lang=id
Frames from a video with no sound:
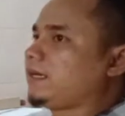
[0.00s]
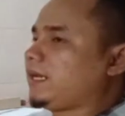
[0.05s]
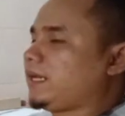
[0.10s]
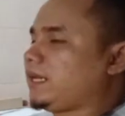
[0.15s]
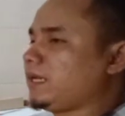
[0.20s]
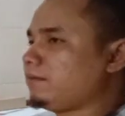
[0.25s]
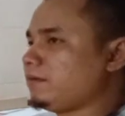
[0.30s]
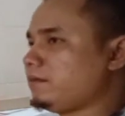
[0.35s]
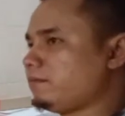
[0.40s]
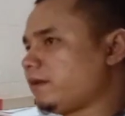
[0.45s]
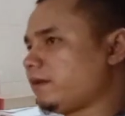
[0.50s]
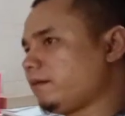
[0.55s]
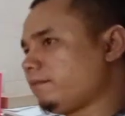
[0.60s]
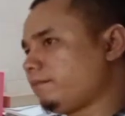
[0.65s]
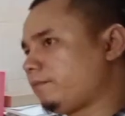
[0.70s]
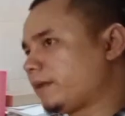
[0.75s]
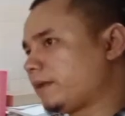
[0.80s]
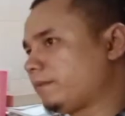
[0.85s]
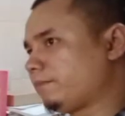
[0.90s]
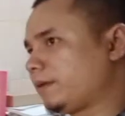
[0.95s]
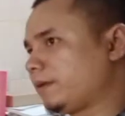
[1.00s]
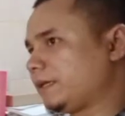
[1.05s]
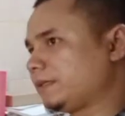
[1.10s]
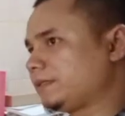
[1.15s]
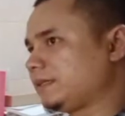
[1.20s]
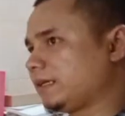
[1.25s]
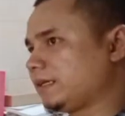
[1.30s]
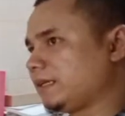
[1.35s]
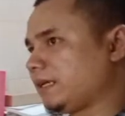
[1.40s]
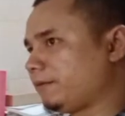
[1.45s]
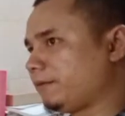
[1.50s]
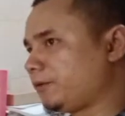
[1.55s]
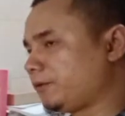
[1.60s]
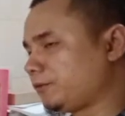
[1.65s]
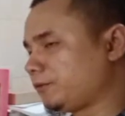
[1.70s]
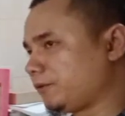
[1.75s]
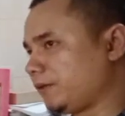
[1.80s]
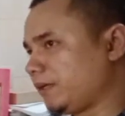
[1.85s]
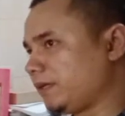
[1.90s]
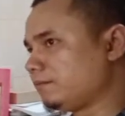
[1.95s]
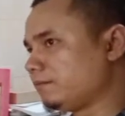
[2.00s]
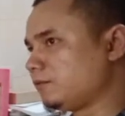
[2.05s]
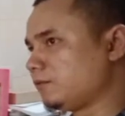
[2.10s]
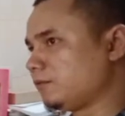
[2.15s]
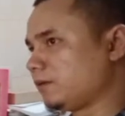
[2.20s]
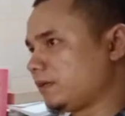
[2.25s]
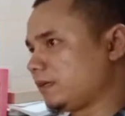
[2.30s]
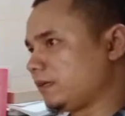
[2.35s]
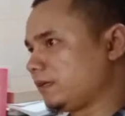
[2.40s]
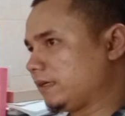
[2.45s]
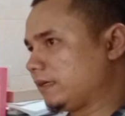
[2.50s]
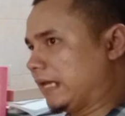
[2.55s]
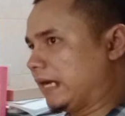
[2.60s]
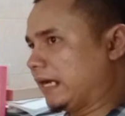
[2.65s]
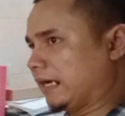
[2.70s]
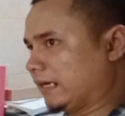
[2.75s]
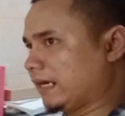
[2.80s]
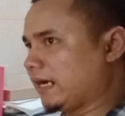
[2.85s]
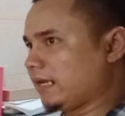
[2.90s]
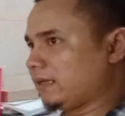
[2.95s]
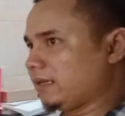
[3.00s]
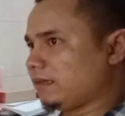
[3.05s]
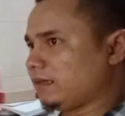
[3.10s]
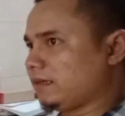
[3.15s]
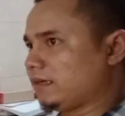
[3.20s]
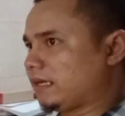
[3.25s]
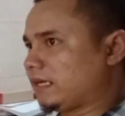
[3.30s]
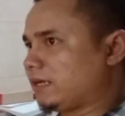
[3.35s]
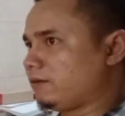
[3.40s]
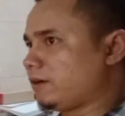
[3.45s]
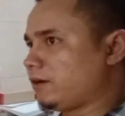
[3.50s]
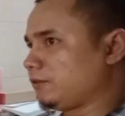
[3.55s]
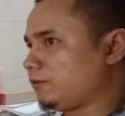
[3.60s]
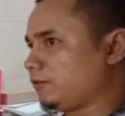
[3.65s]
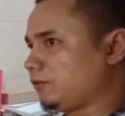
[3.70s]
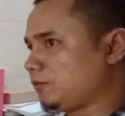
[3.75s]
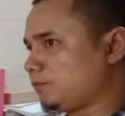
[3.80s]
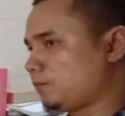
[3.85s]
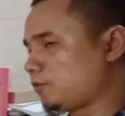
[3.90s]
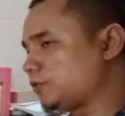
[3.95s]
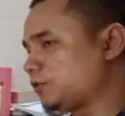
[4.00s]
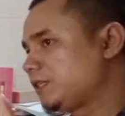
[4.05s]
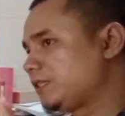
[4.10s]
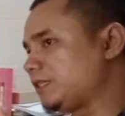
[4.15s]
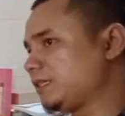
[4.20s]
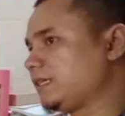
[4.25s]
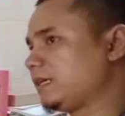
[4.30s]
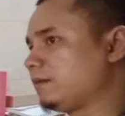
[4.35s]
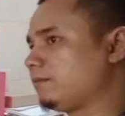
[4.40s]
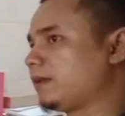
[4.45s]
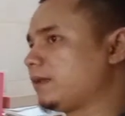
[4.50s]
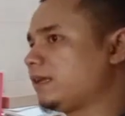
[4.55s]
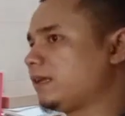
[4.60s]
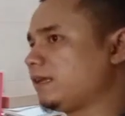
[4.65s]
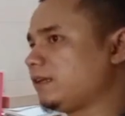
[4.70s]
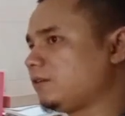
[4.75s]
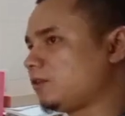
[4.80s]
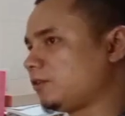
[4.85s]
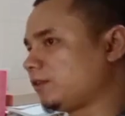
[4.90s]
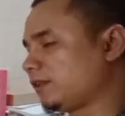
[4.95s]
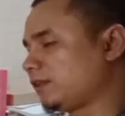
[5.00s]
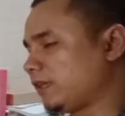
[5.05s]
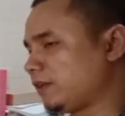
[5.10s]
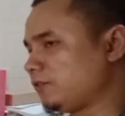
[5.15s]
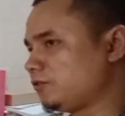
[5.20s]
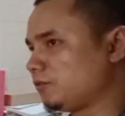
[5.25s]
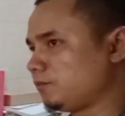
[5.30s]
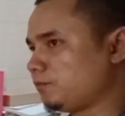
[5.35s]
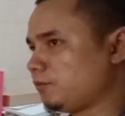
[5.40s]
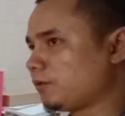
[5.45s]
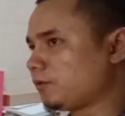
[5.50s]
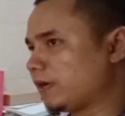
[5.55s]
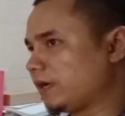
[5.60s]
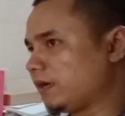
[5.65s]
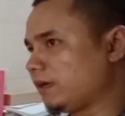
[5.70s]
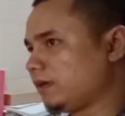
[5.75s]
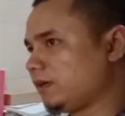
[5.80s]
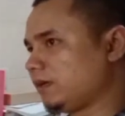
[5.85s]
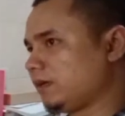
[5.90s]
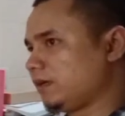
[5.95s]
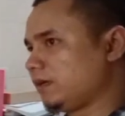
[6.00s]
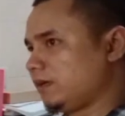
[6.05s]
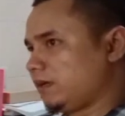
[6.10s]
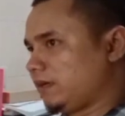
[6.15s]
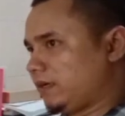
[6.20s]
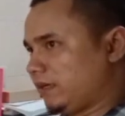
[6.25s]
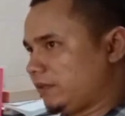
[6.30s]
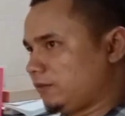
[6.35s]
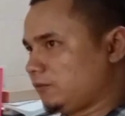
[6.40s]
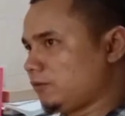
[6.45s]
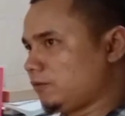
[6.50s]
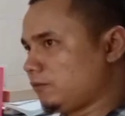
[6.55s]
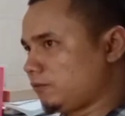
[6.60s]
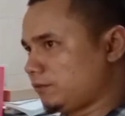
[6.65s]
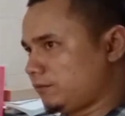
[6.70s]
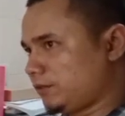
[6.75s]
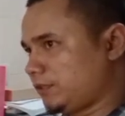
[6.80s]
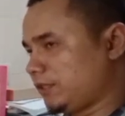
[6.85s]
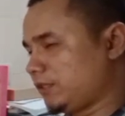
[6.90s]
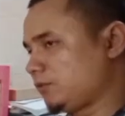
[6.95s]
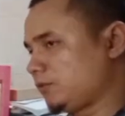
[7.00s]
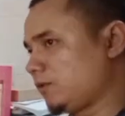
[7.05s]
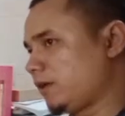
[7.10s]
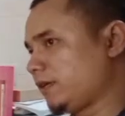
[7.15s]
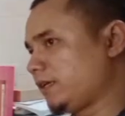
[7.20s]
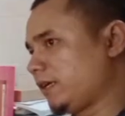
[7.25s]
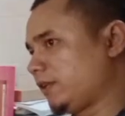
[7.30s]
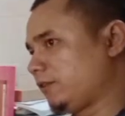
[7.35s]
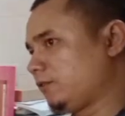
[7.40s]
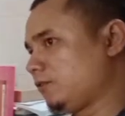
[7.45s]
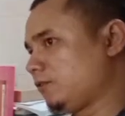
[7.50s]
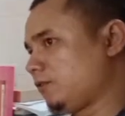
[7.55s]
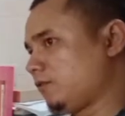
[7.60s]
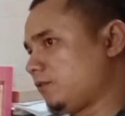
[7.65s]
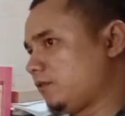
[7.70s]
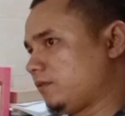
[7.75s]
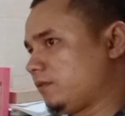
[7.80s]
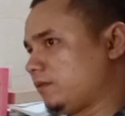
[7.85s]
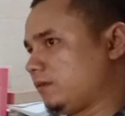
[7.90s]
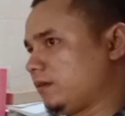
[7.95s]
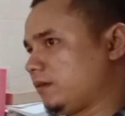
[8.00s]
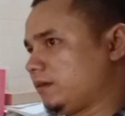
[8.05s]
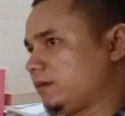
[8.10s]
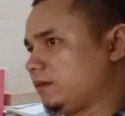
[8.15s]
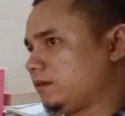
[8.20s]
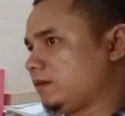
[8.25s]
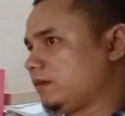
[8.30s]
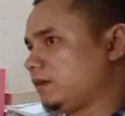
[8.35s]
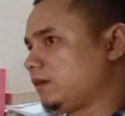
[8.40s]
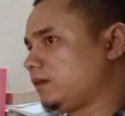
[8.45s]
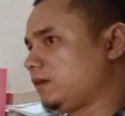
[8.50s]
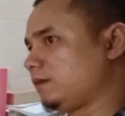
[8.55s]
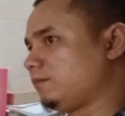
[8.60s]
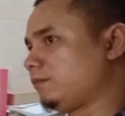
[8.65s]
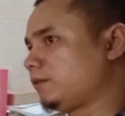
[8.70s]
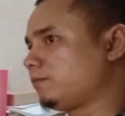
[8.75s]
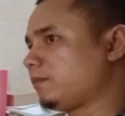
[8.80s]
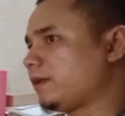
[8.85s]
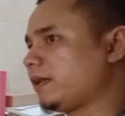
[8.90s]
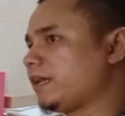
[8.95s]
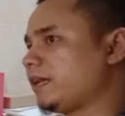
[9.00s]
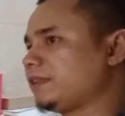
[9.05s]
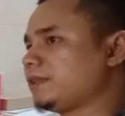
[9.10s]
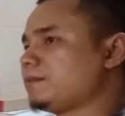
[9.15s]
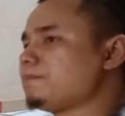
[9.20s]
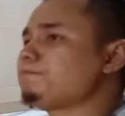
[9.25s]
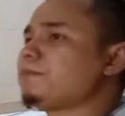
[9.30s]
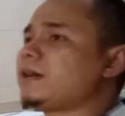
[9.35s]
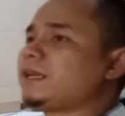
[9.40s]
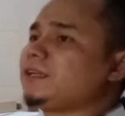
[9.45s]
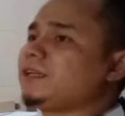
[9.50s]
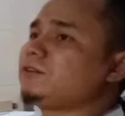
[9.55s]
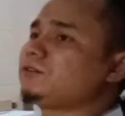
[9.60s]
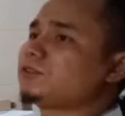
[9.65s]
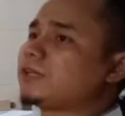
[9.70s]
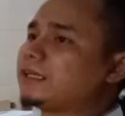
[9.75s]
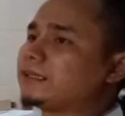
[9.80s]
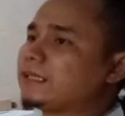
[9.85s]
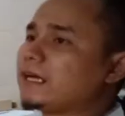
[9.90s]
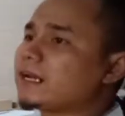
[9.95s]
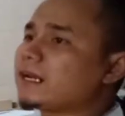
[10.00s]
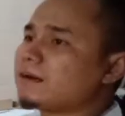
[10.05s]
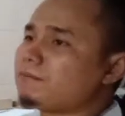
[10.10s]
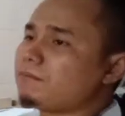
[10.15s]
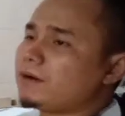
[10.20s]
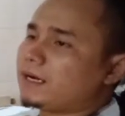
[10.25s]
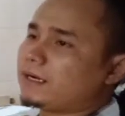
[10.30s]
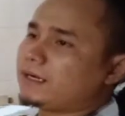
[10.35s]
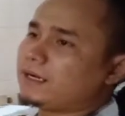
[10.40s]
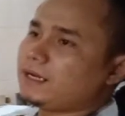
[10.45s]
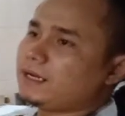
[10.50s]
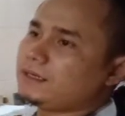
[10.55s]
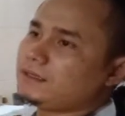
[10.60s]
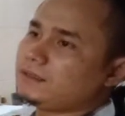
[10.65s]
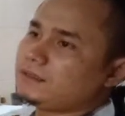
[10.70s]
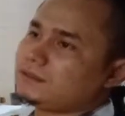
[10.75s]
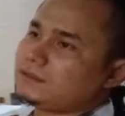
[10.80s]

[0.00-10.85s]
Karena memang para pelajar yang menuntut ilmu ke Langkat karena waktu itu posisinya berada di kota Tanjung Pura itu siswanya itu e, berbagai tempat di Nusantara bahkan